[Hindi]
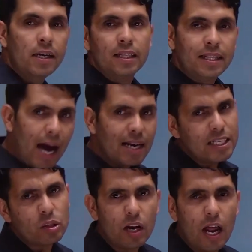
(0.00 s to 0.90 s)
ध्यान से
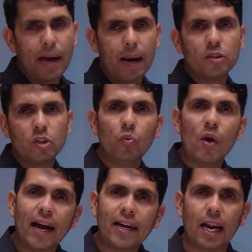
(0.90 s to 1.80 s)
सुनना प्यारे बच्चों
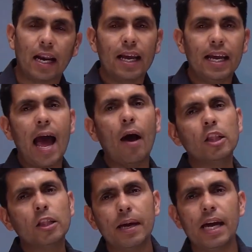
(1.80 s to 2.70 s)
वेक्टर इलेवंथ में